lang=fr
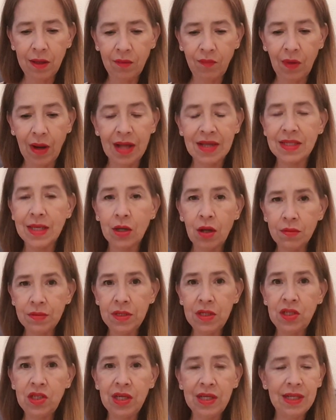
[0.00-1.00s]
voilà, c'est comme
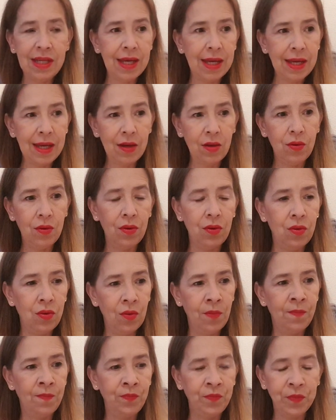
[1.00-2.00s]
si j'étais,
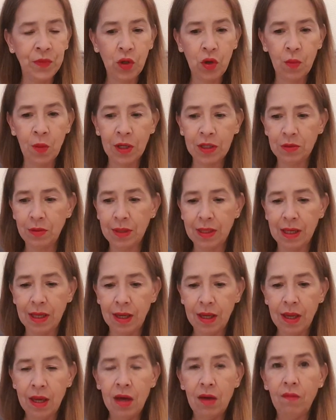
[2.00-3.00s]
comment expliquer
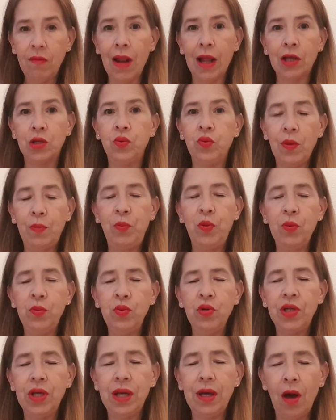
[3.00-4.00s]
Voilà, je pouvais plus
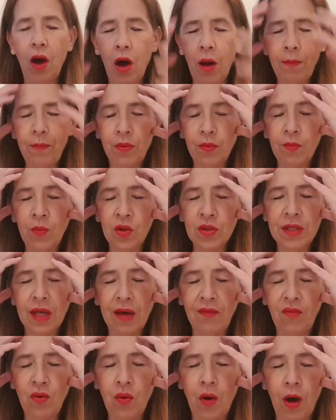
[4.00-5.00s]
bouger, hop, mon
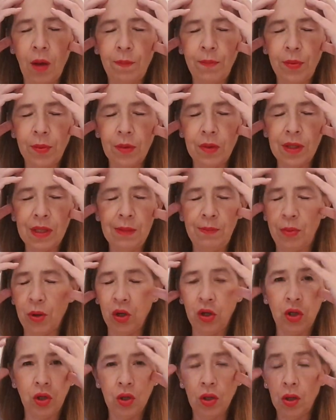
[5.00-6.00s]
cerveau, hop, il
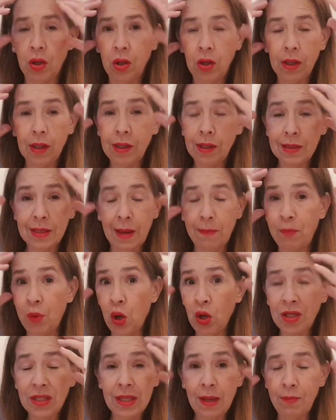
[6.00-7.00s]
bug. Ça
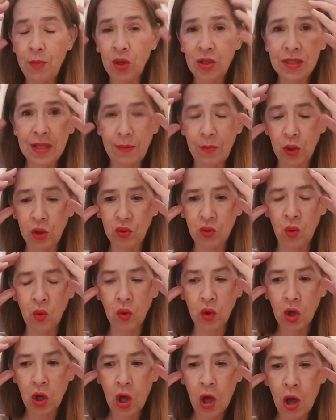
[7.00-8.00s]
bug, ça bug, ça bug.
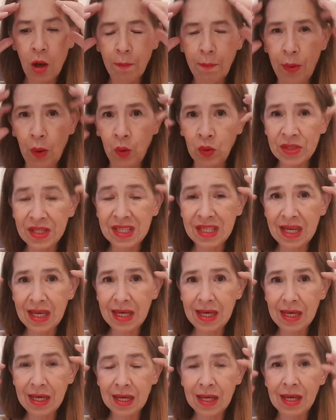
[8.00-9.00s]
Donc,
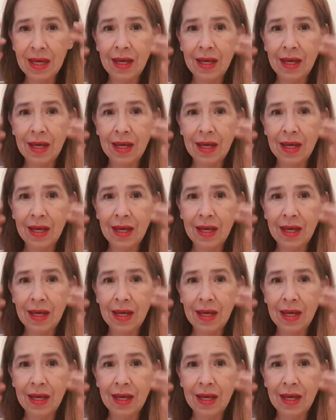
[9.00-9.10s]
penser,